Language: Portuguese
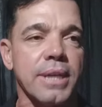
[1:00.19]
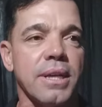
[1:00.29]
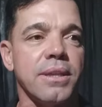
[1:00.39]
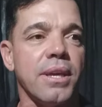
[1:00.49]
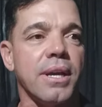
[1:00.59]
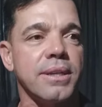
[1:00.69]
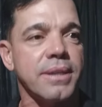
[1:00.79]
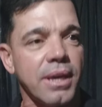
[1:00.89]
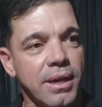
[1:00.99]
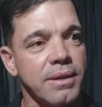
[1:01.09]
das Antigas,
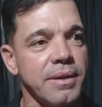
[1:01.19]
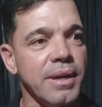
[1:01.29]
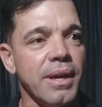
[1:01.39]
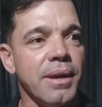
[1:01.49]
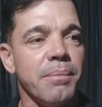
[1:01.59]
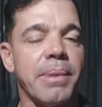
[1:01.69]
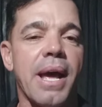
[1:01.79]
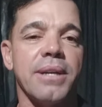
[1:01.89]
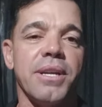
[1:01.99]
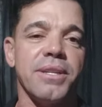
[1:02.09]
que
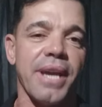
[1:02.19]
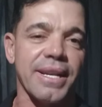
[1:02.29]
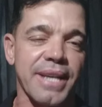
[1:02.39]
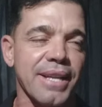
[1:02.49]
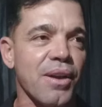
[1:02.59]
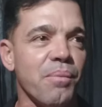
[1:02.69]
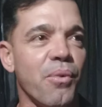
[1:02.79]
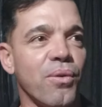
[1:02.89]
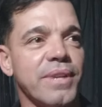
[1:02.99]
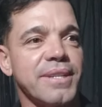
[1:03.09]
para a gente resgatar um
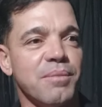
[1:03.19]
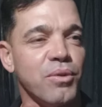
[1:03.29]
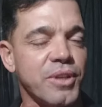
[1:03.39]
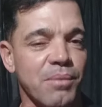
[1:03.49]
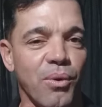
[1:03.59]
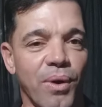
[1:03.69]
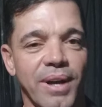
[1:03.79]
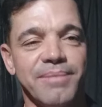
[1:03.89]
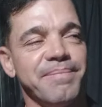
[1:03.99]
pouco dessa música boa.